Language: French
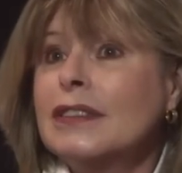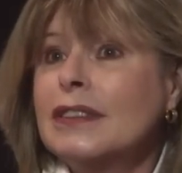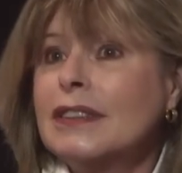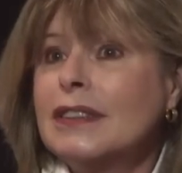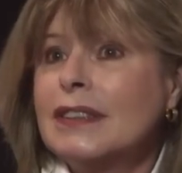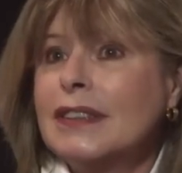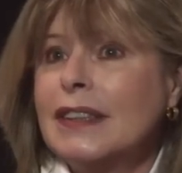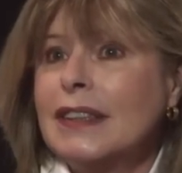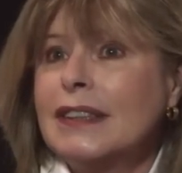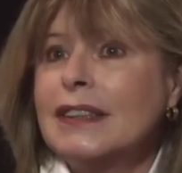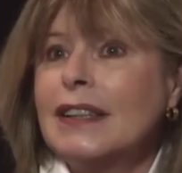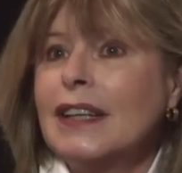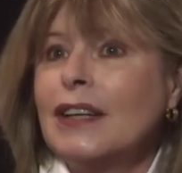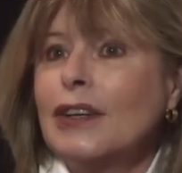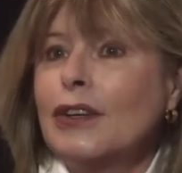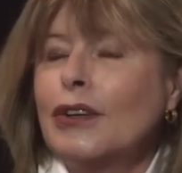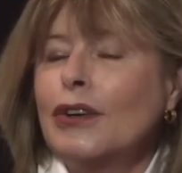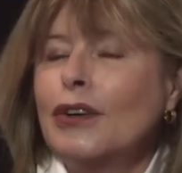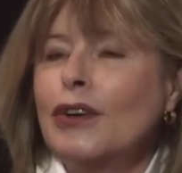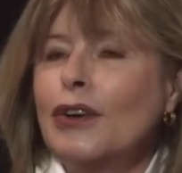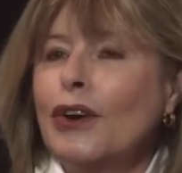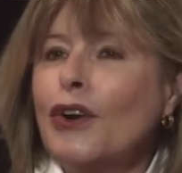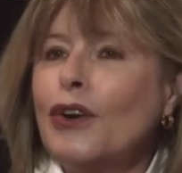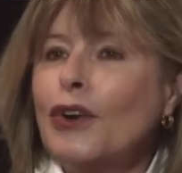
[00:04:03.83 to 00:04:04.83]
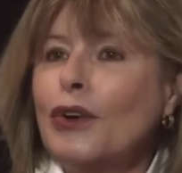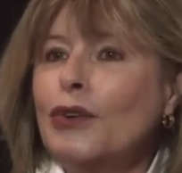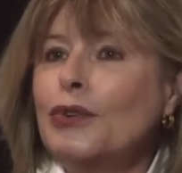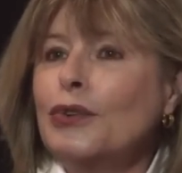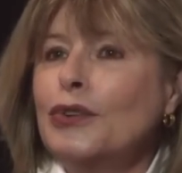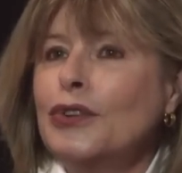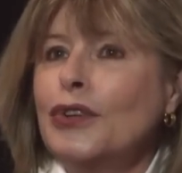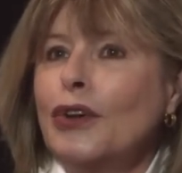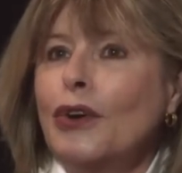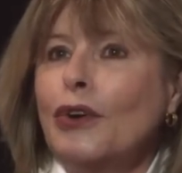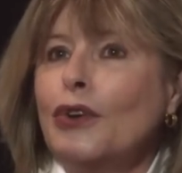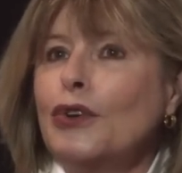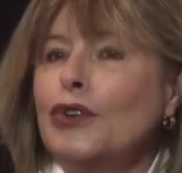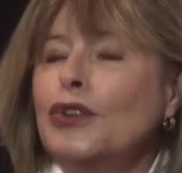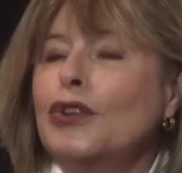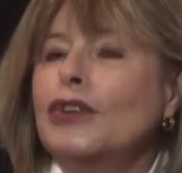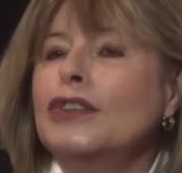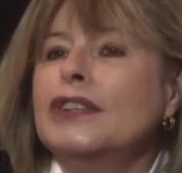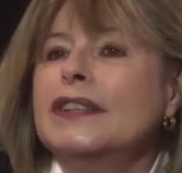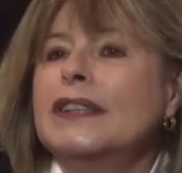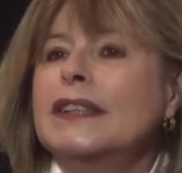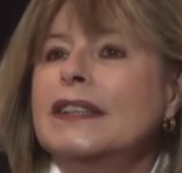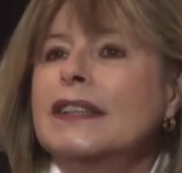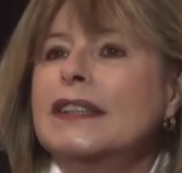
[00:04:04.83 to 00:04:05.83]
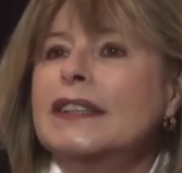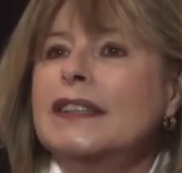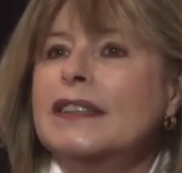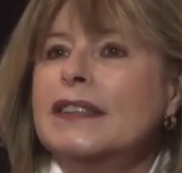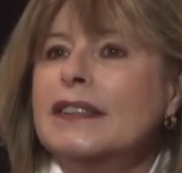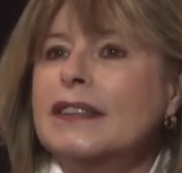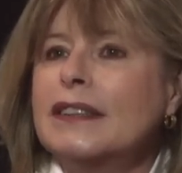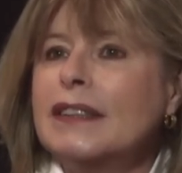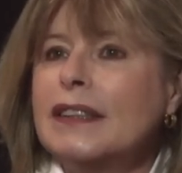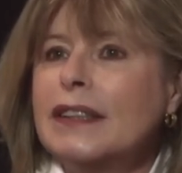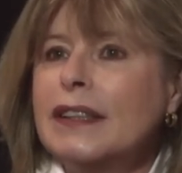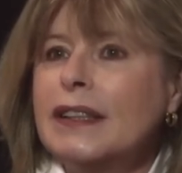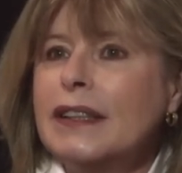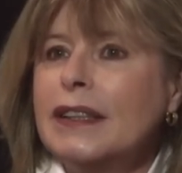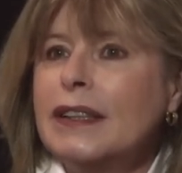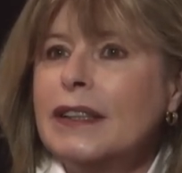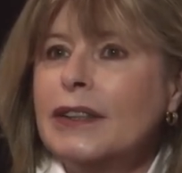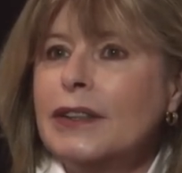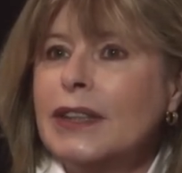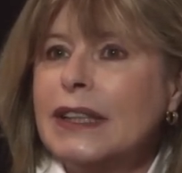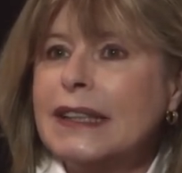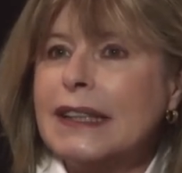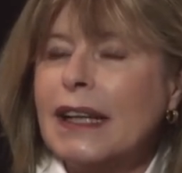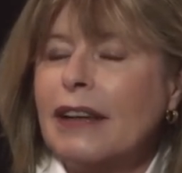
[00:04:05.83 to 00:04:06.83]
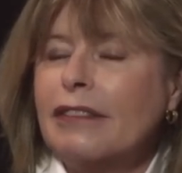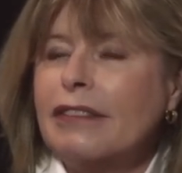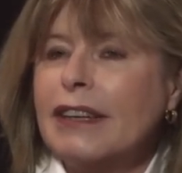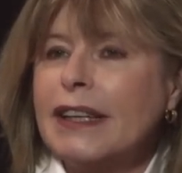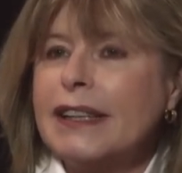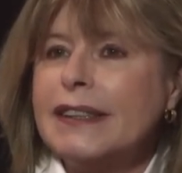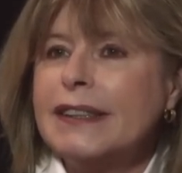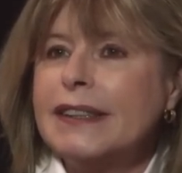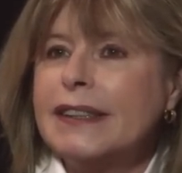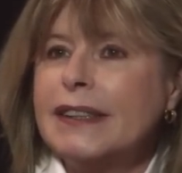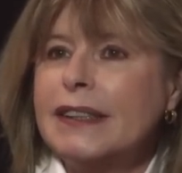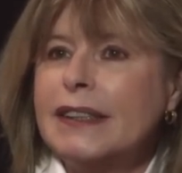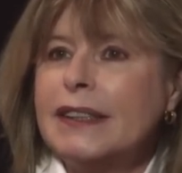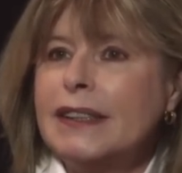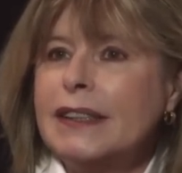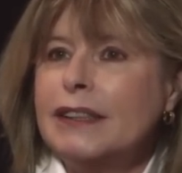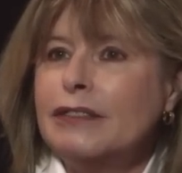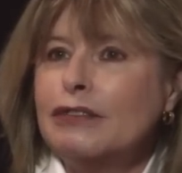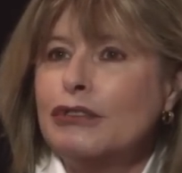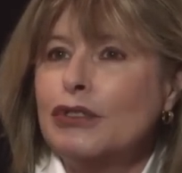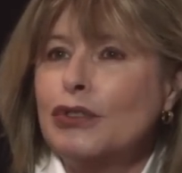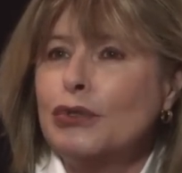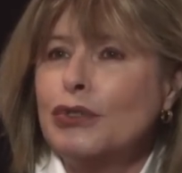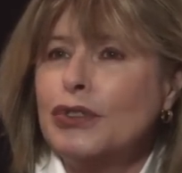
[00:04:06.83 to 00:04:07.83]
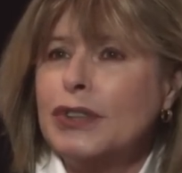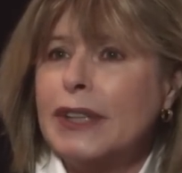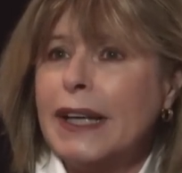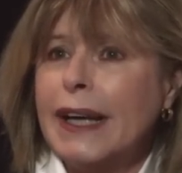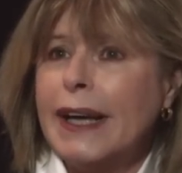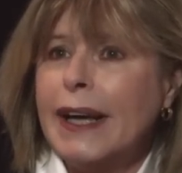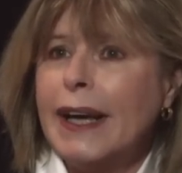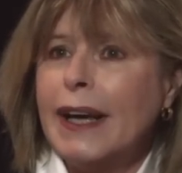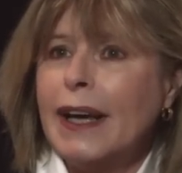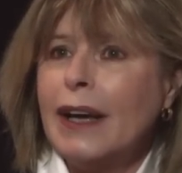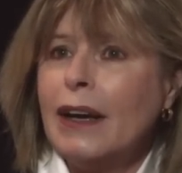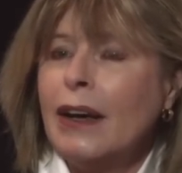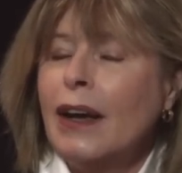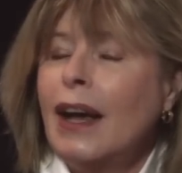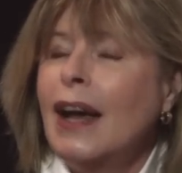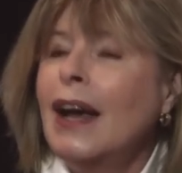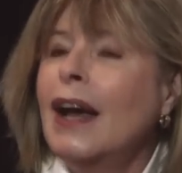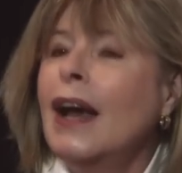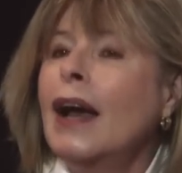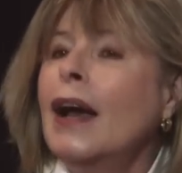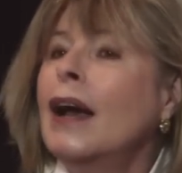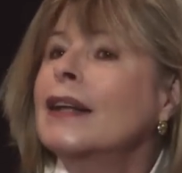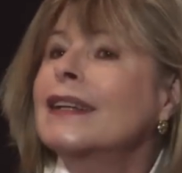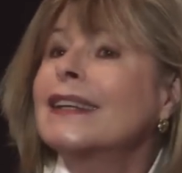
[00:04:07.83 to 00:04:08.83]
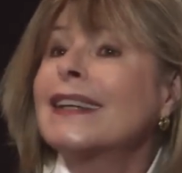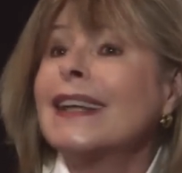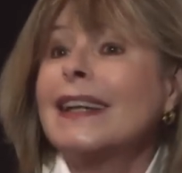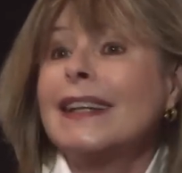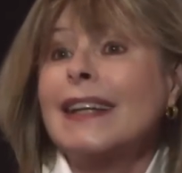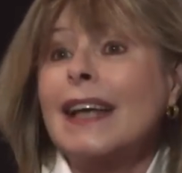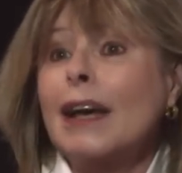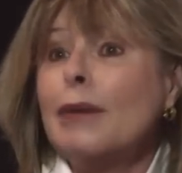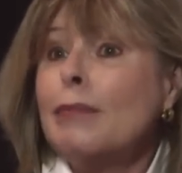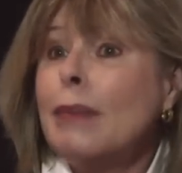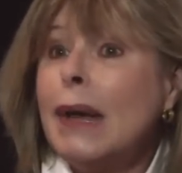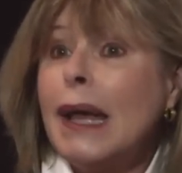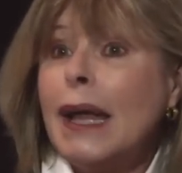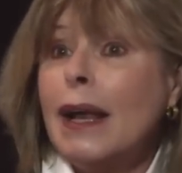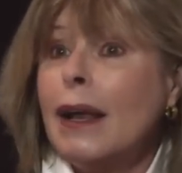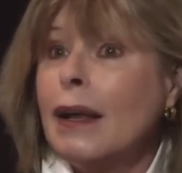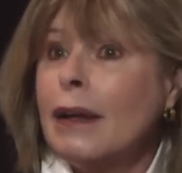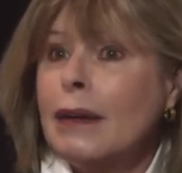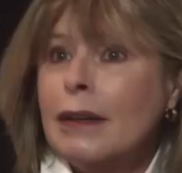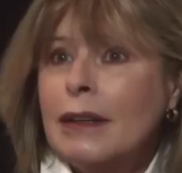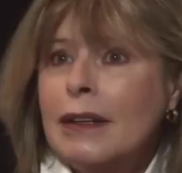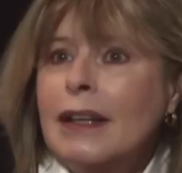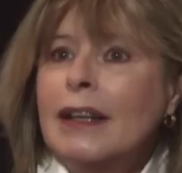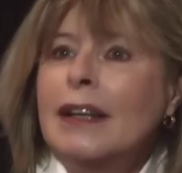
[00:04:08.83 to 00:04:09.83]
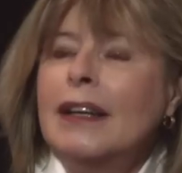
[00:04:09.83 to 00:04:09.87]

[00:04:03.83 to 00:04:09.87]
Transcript: C'est-à-dire que autant Hortense est décidée, extravertie, volontaire, très très belle.